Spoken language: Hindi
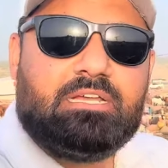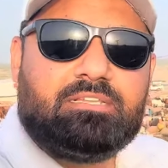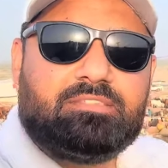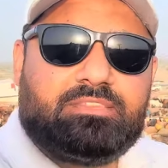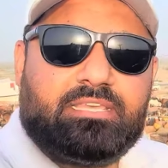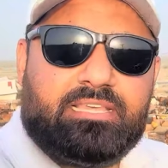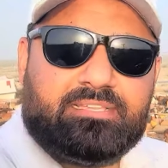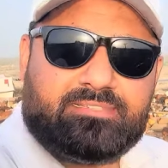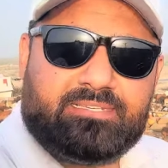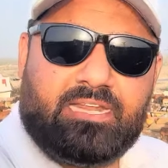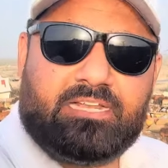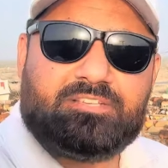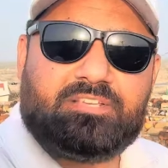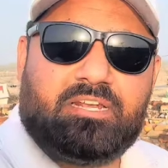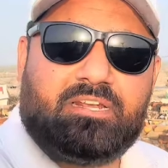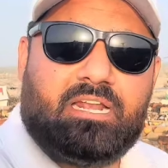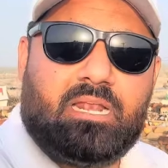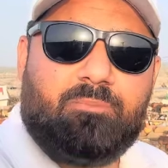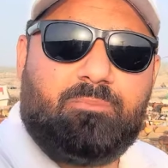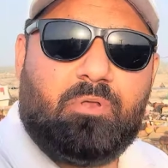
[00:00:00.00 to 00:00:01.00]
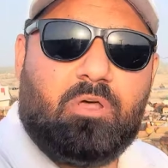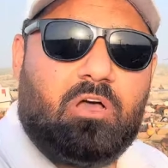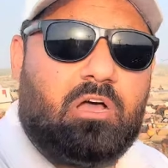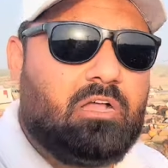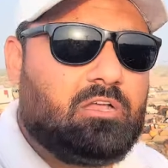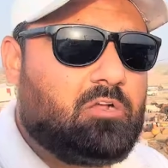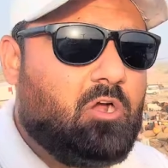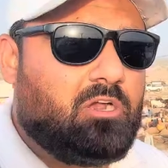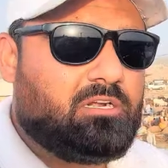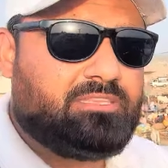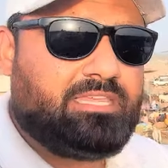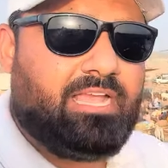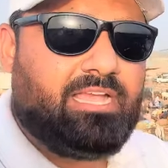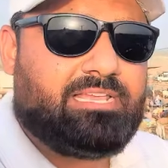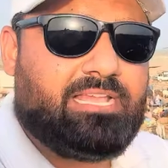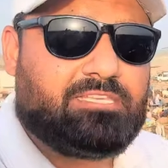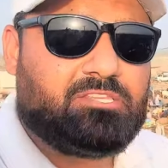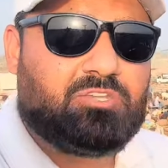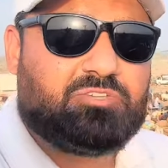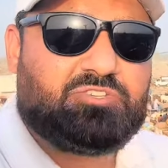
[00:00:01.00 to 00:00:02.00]
तीसरा जनरल ब्लॉक और देखा
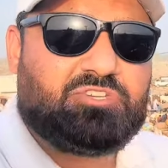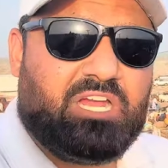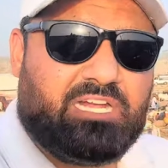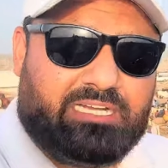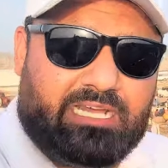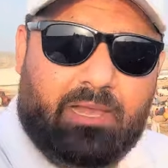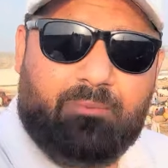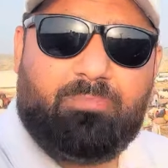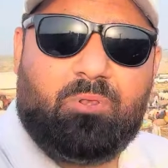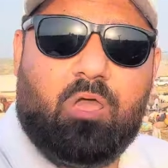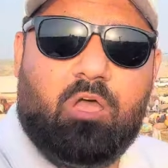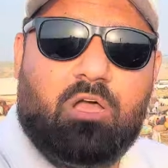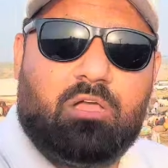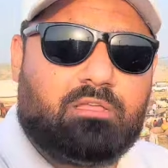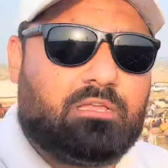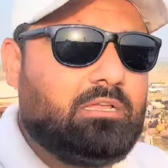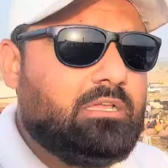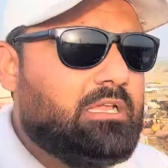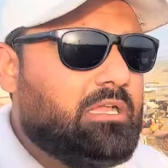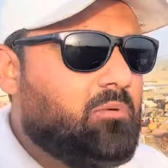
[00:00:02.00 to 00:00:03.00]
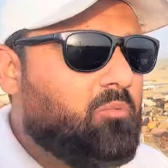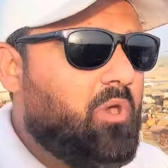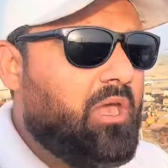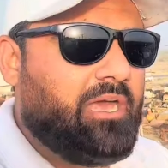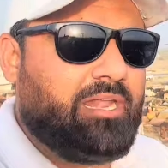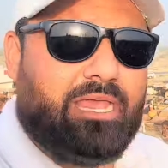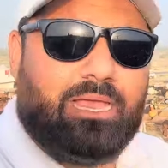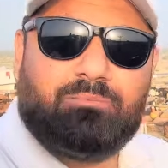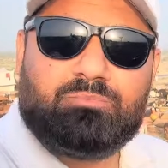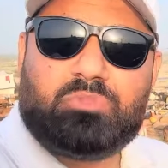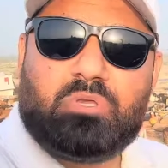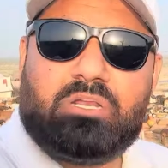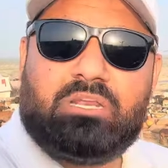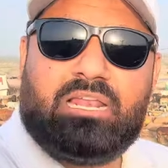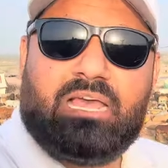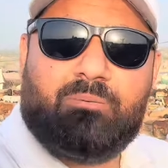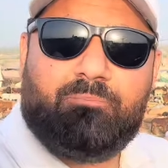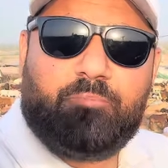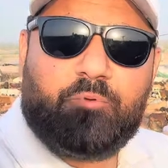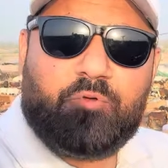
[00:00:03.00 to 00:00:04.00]
जाए तो छठा ब्लॉक वो
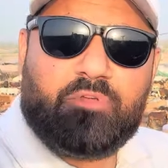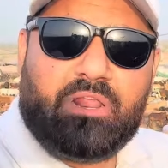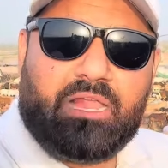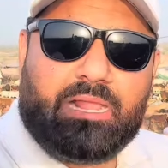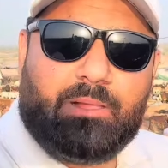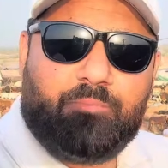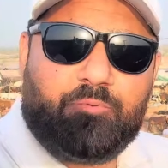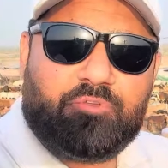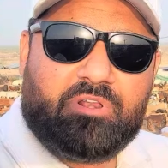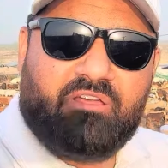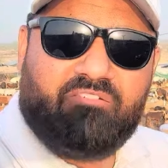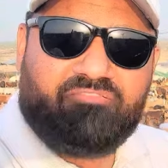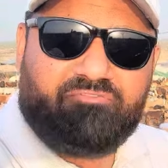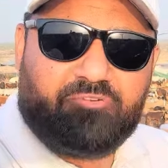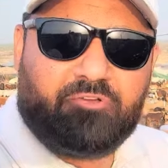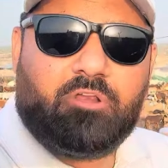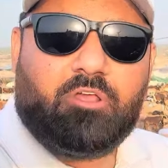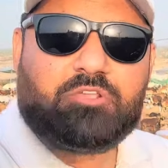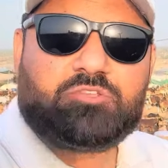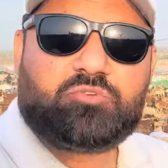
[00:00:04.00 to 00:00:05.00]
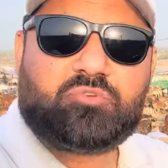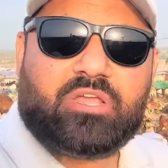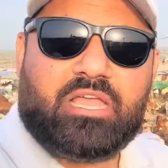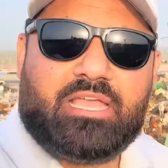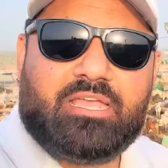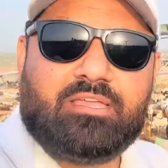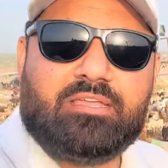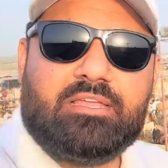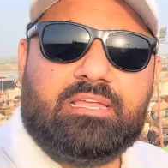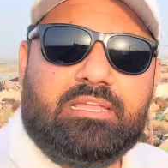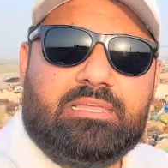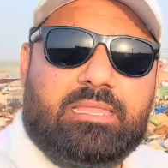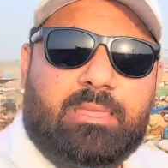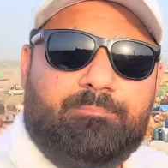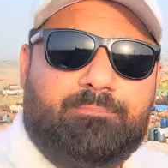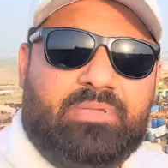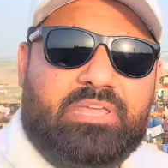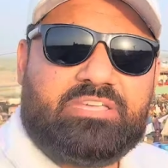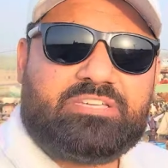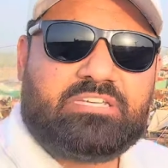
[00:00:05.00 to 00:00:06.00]
अलहमदिल्ला पूरा का पूरा फुल हो चुका है ये
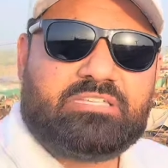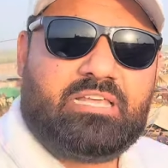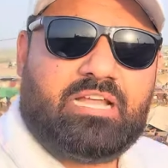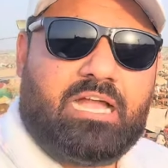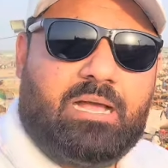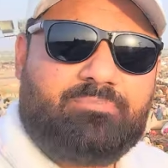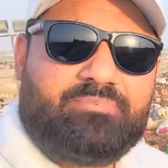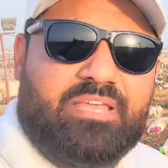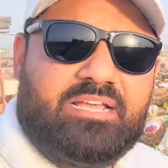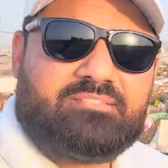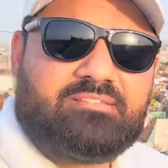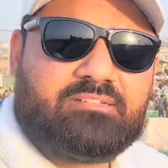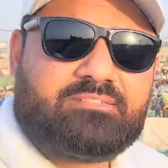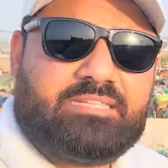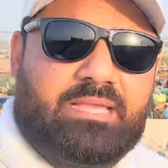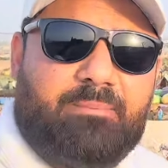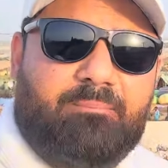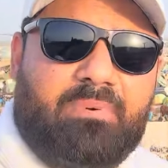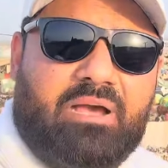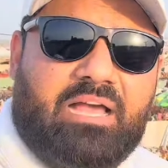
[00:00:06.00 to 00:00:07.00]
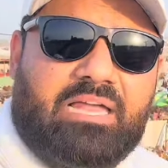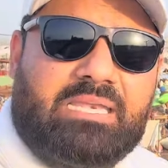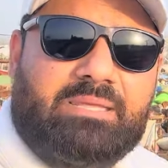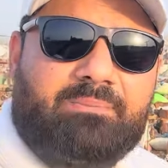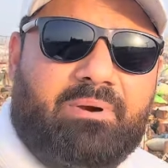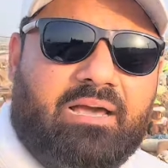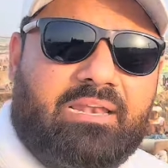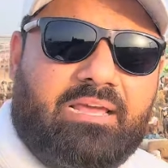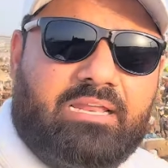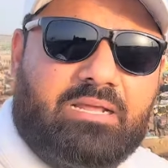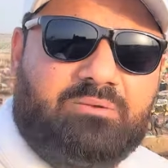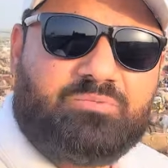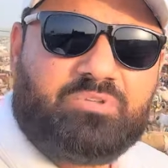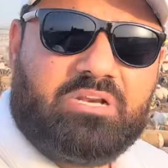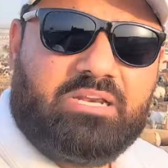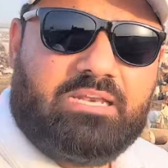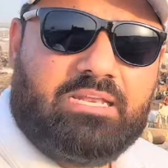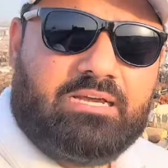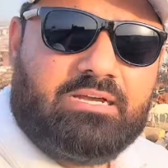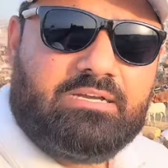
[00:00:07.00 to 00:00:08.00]
पीछे तक आप देख सकते हैं माल ही माल है
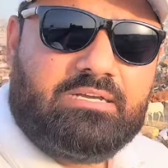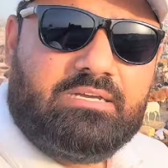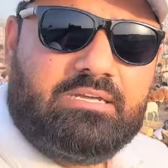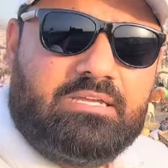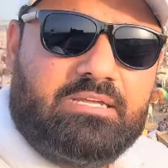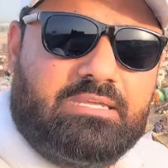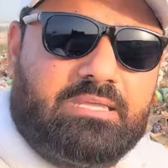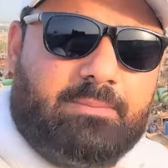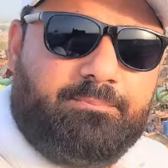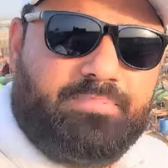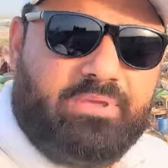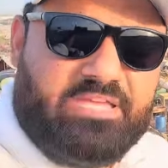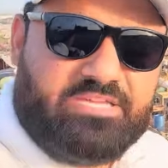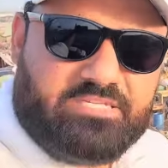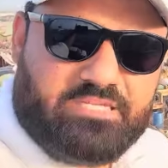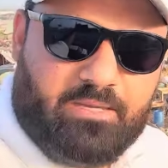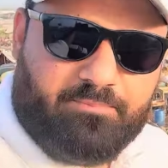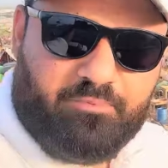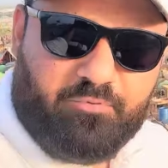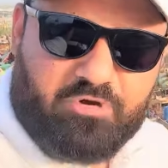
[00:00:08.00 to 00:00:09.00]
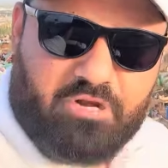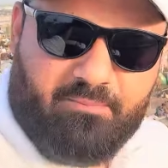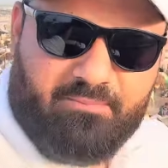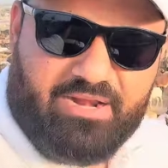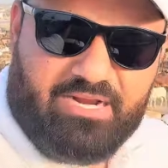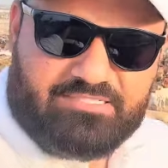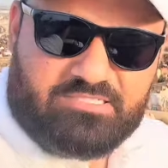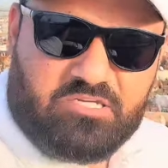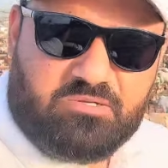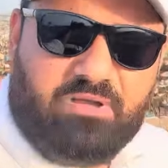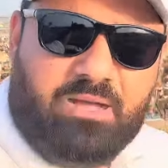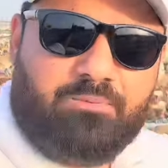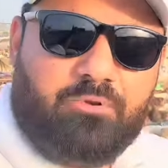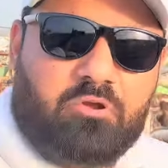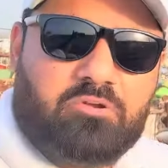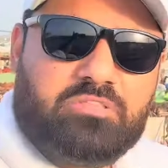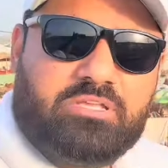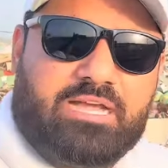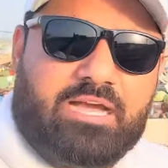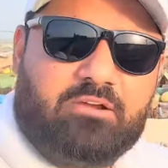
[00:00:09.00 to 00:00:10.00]
अलहमदिल्ला ये पीछे तक पूरा मनाजिर जो मैं आप लोगों
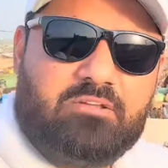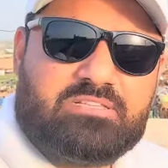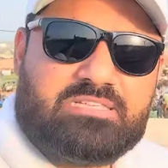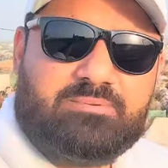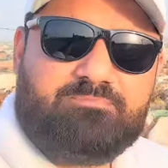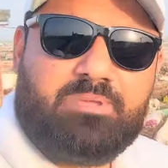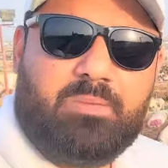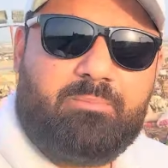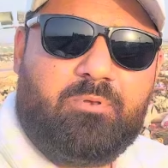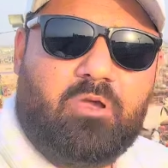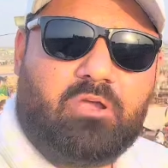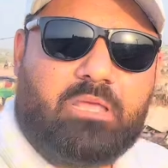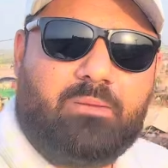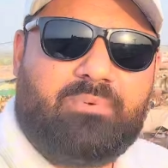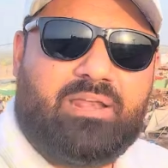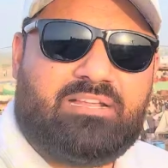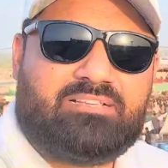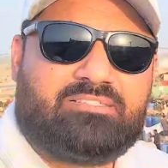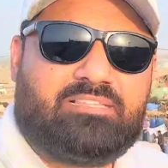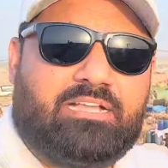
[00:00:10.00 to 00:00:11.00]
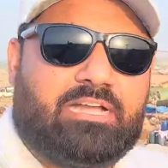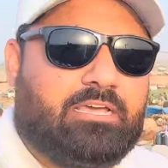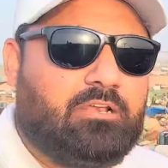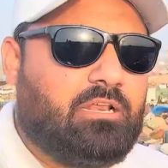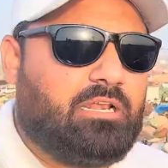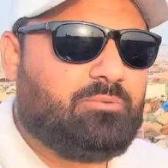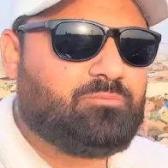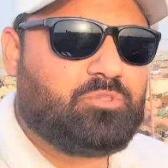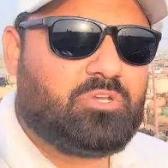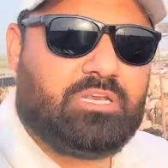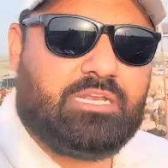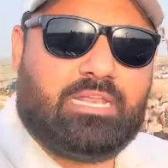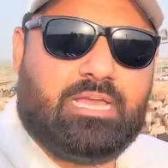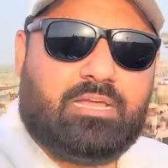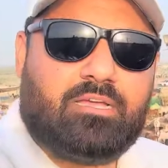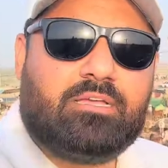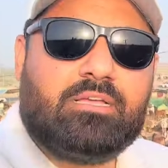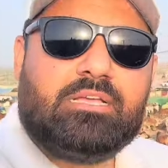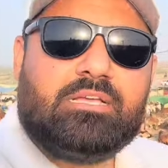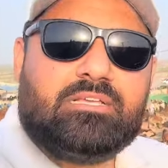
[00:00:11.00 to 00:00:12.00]
को दिखा रहा हूँ सिप्पी ब्लॉक के मनाजिर दिखा रहा हूँ अलहमदिल्ला
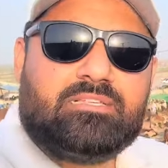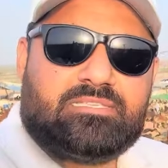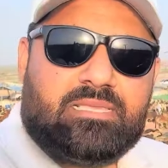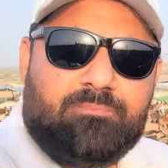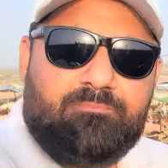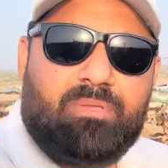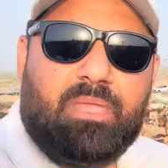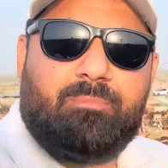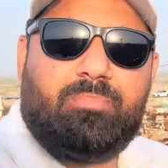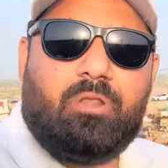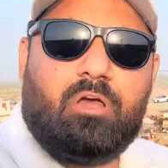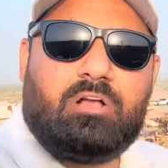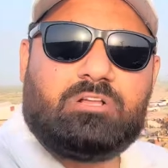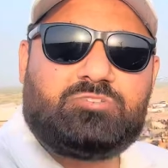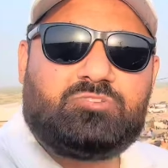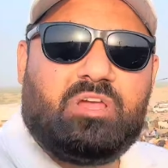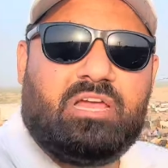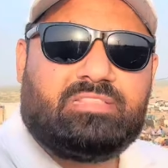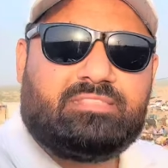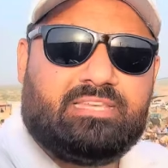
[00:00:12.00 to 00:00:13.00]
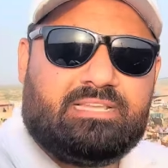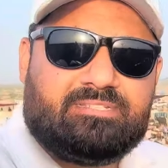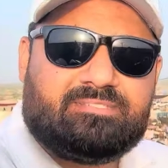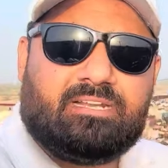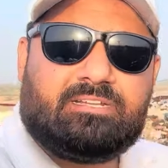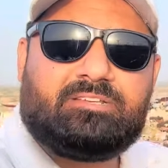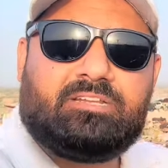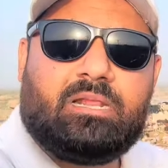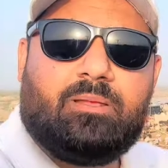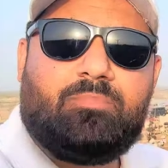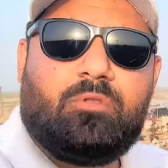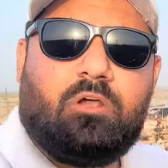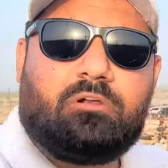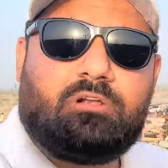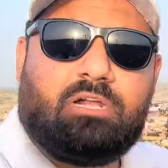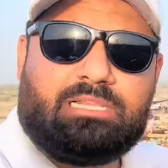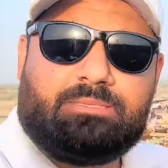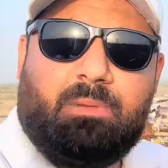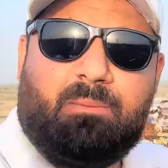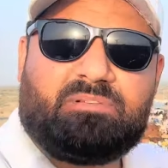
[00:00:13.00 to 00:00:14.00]
सिप्पी ब्लॉक जो है तीसरा जनरल ब्लॉक
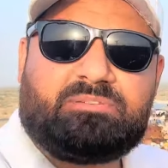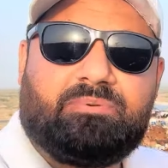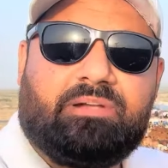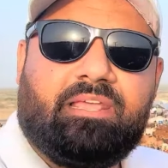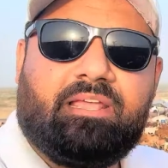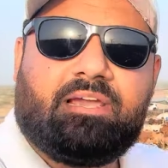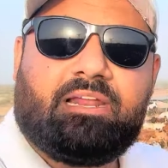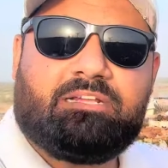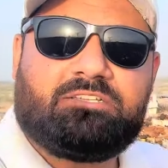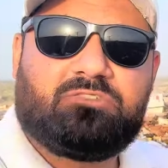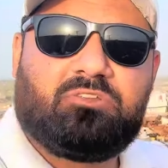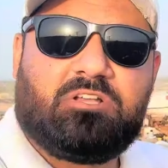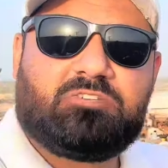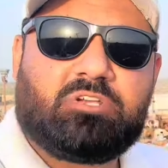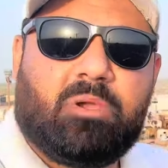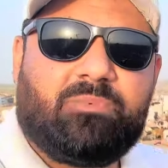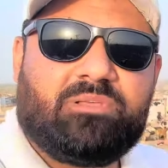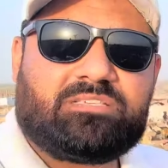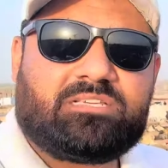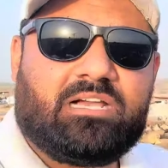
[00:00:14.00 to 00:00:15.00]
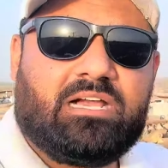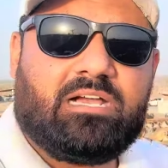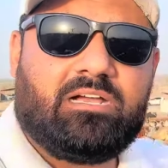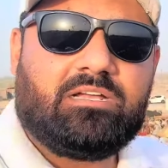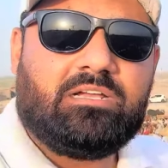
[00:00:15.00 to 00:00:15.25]
नॉर्थ बस मंडी कराची दो चौबीस का